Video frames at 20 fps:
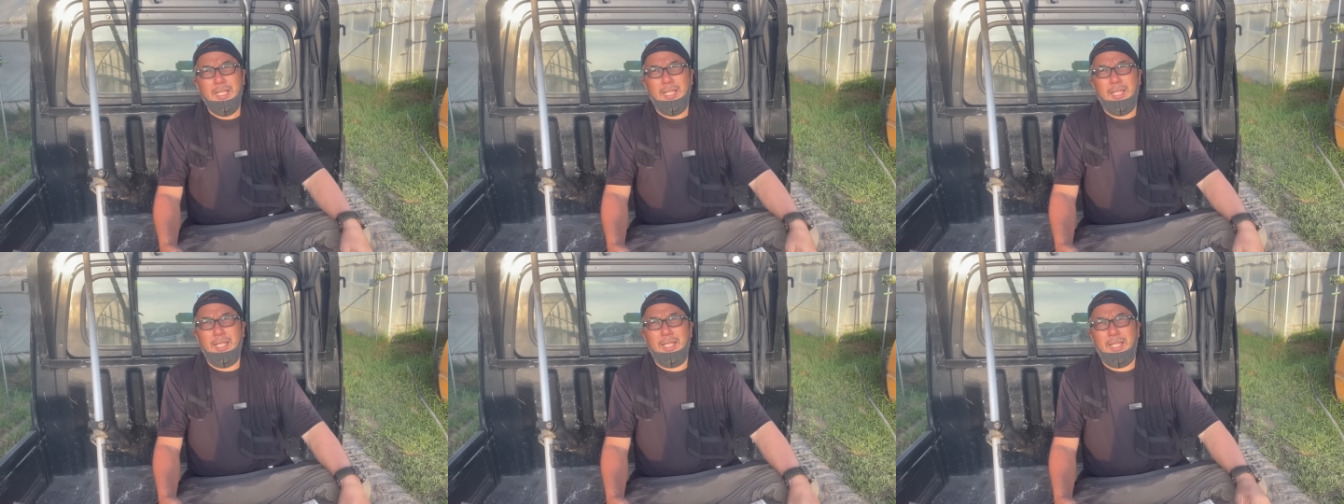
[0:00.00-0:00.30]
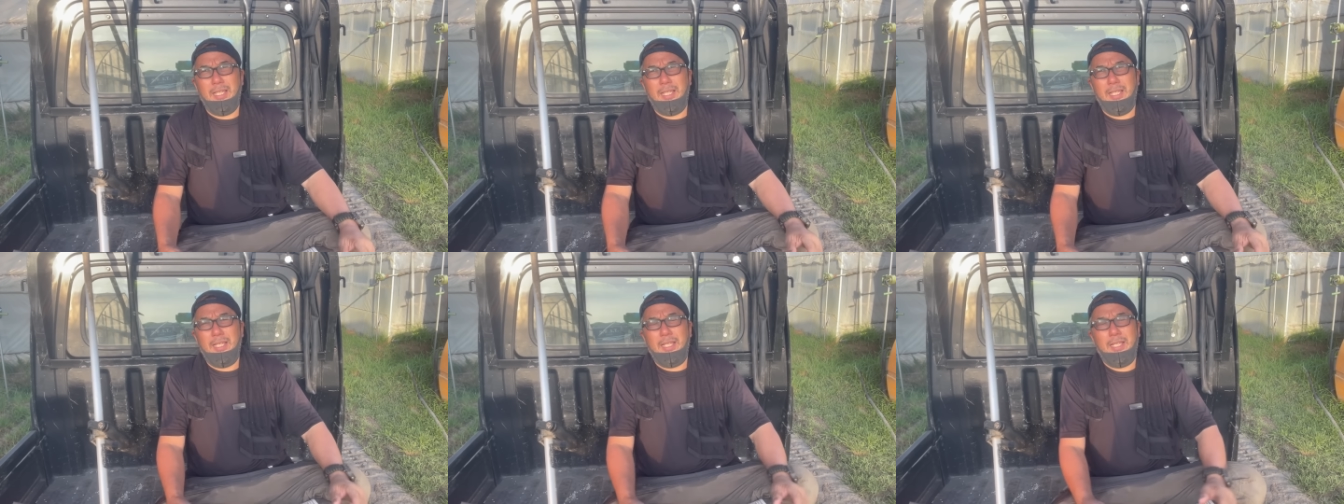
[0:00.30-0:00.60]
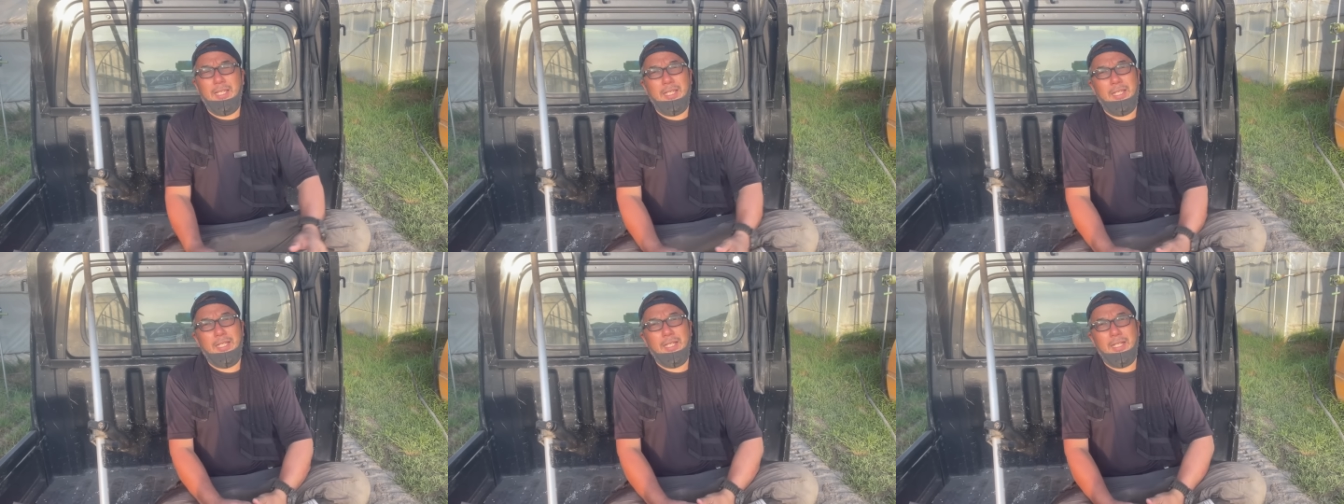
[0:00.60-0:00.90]

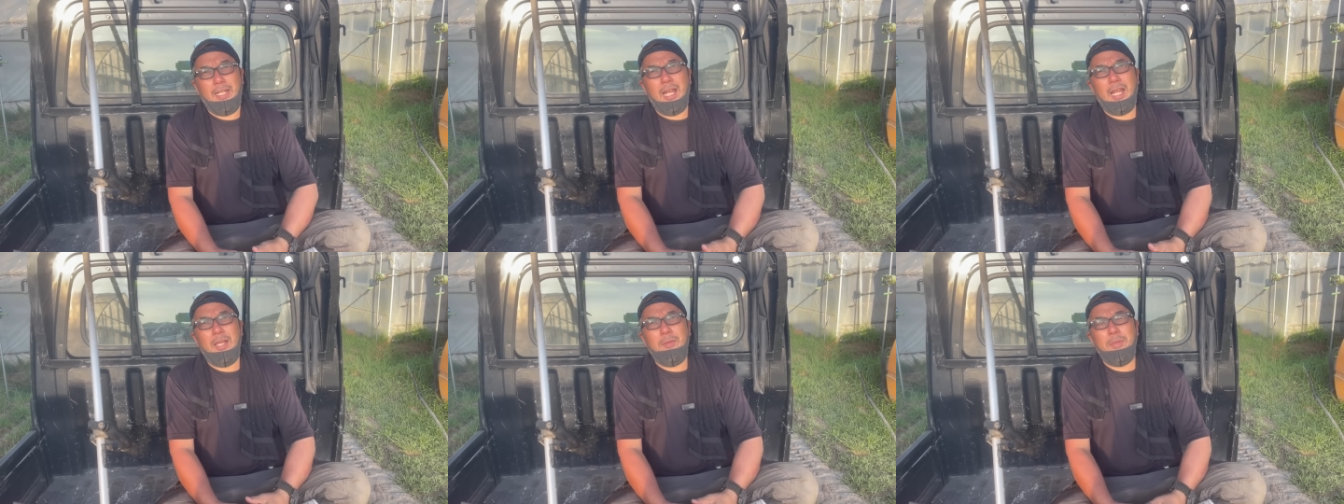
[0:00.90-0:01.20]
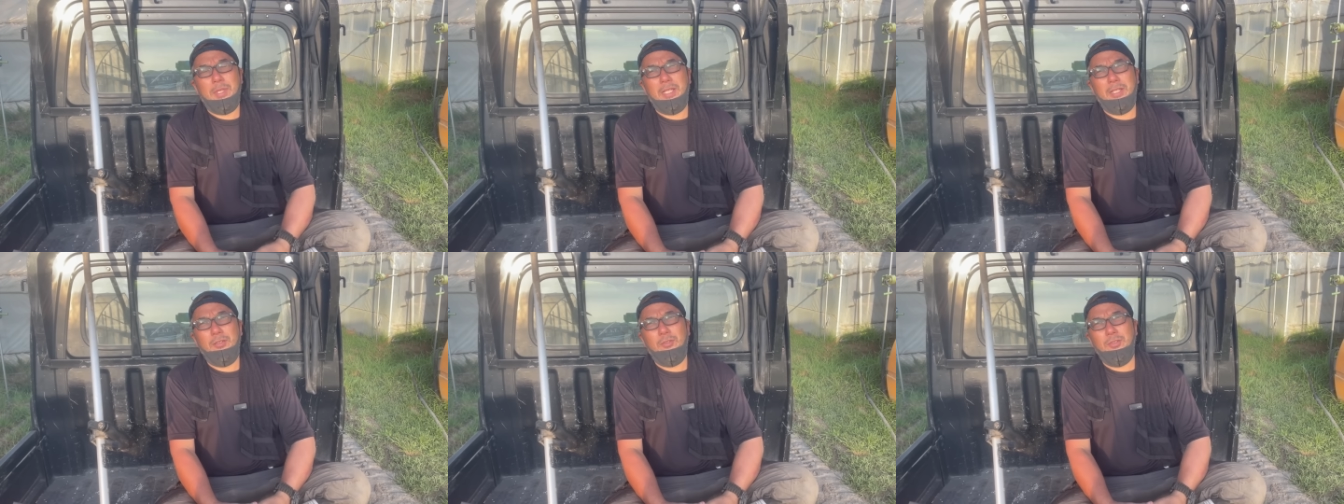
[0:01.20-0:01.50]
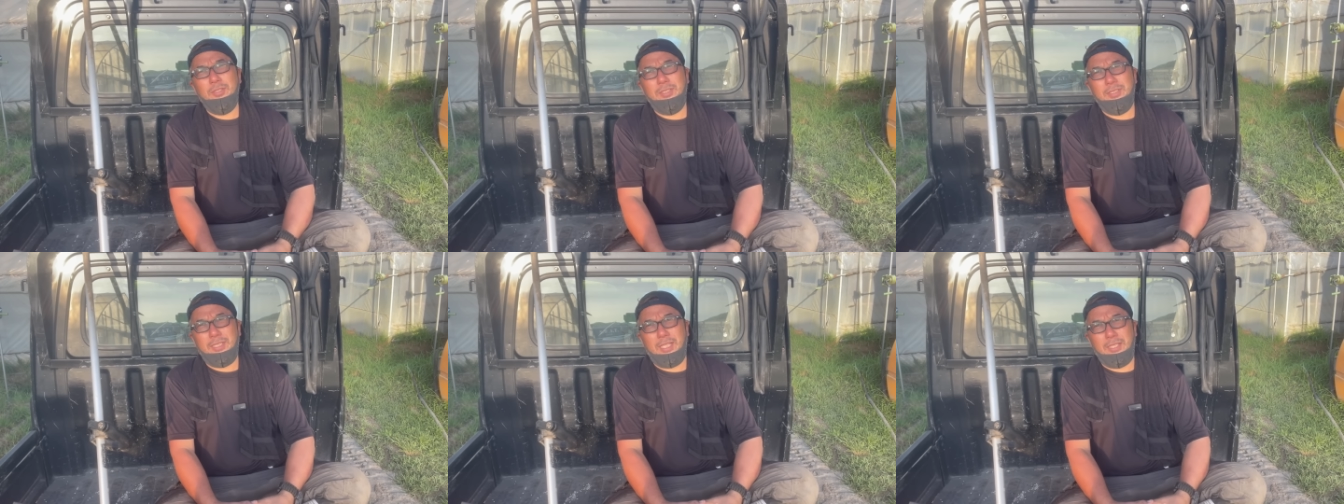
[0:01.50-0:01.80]
えー、ラーメン
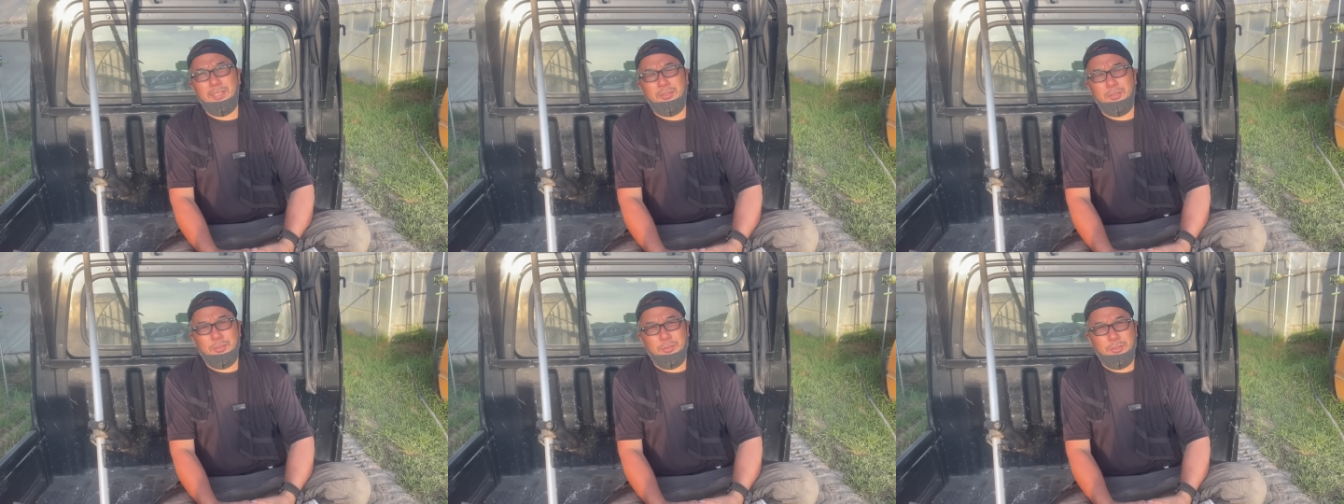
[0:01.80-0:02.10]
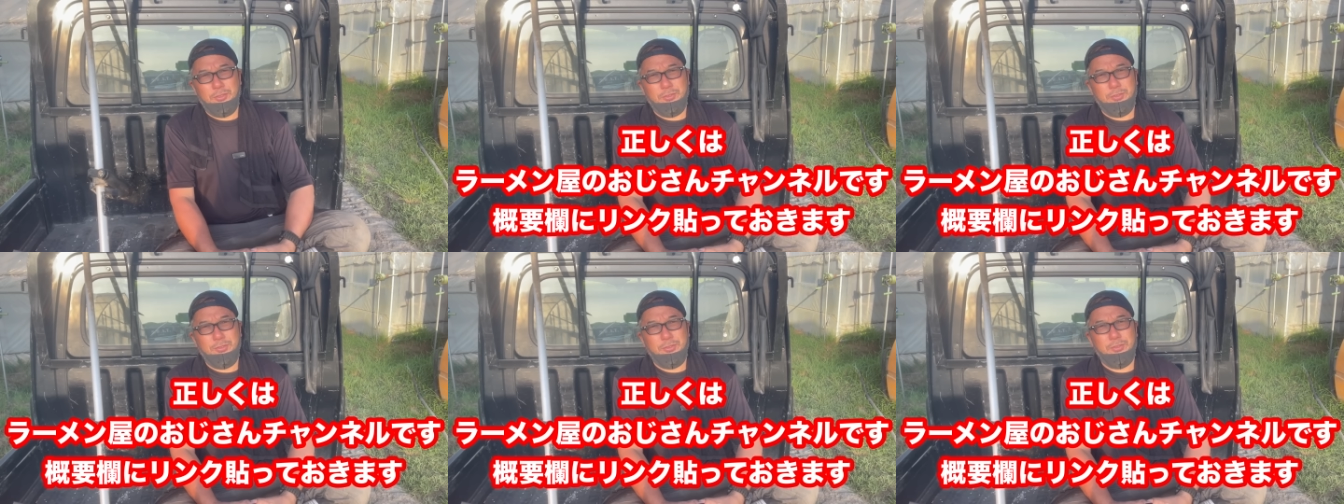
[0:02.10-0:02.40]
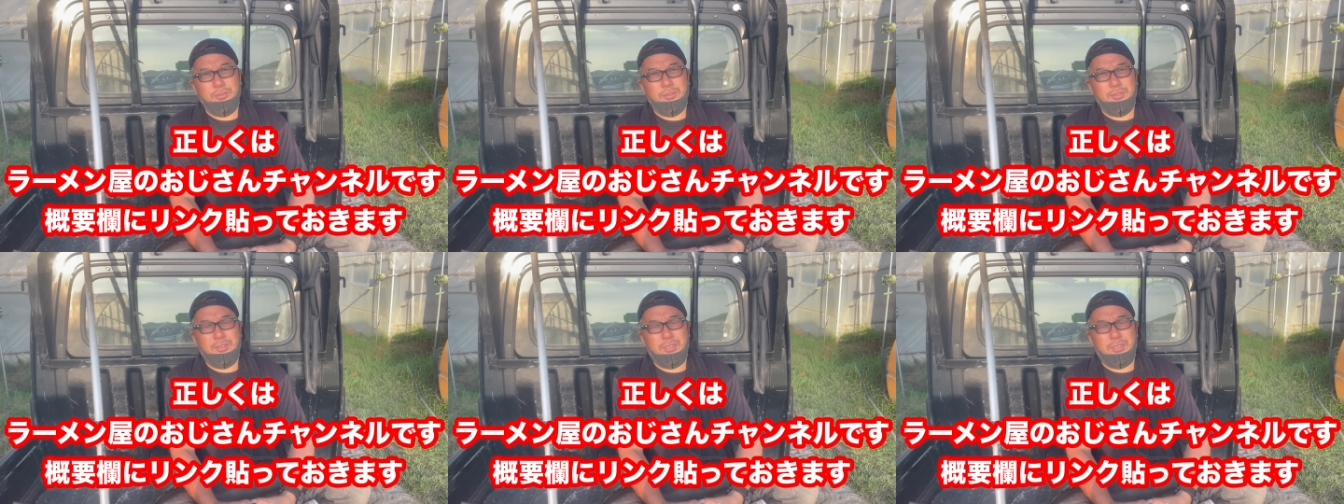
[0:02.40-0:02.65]
おじさん」という